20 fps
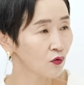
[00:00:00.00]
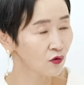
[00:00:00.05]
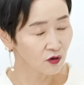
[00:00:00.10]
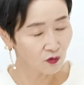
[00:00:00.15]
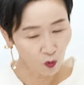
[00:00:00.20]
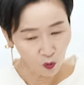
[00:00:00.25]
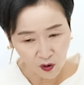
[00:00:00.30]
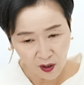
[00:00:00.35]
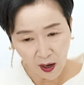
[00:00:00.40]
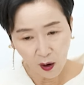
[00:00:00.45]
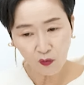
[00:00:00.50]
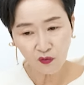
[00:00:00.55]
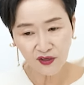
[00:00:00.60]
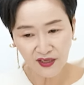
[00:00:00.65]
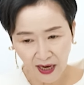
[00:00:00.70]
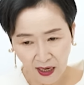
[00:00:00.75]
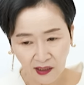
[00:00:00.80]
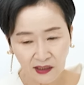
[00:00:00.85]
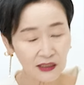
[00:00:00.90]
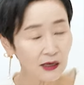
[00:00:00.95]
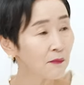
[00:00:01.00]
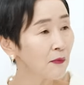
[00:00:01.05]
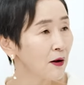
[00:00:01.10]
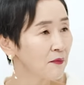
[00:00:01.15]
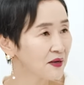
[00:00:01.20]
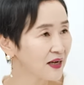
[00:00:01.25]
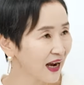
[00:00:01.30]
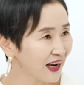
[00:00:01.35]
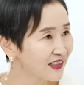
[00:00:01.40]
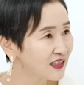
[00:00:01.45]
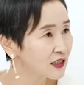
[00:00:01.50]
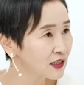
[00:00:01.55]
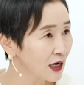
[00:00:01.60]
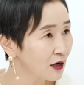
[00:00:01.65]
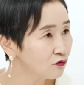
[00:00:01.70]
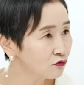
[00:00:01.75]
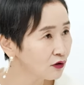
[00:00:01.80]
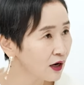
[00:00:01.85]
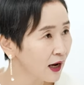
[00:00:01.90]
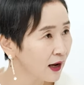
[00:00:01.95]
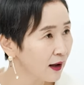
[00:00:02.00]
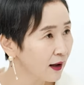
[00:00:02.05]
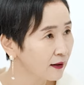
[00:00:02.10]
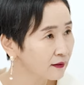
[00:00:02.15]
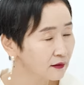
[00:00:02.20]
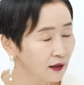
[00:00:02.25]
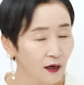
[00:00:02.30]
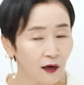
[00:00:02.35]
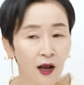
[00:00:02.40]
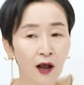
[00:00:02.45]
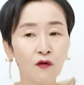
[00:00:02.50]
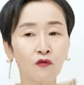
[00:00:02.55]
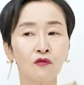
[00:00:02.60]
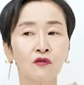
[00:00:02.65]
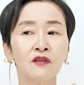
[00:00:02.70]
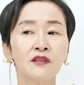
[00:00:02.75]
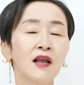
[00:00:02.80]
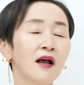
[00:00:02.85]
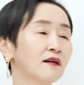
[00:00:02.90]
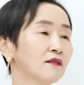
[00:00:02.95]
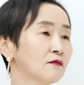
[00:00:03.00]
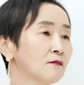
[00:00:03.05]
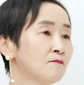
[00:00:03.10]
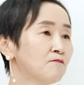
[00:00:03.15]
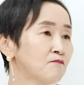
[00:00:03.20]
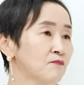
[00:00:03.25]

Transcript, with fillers: 그 올라오는 약자 마음이 가짜구나 딱 하고 그냥